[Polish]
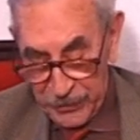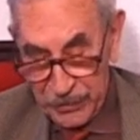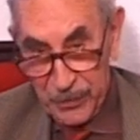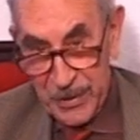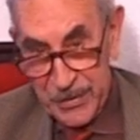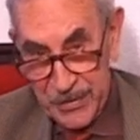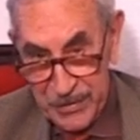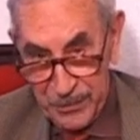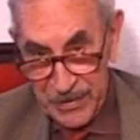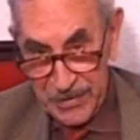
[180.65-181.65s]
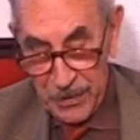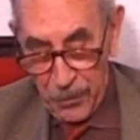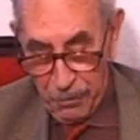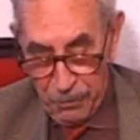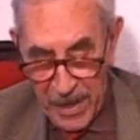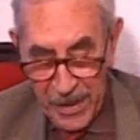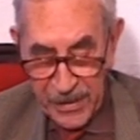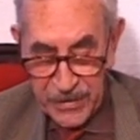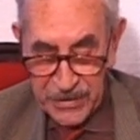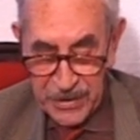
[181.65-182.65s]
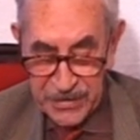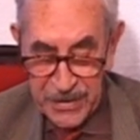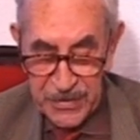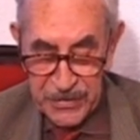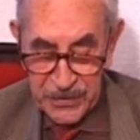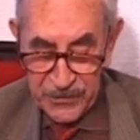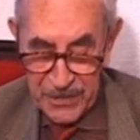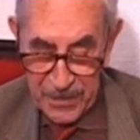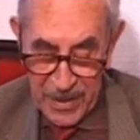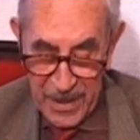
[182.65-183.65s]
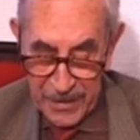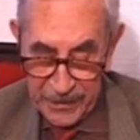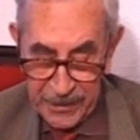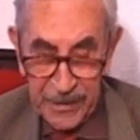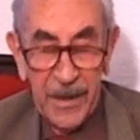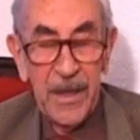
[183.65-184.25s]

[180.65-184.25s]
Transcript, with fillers: kto będzie pisał bardziej sensowne bajki.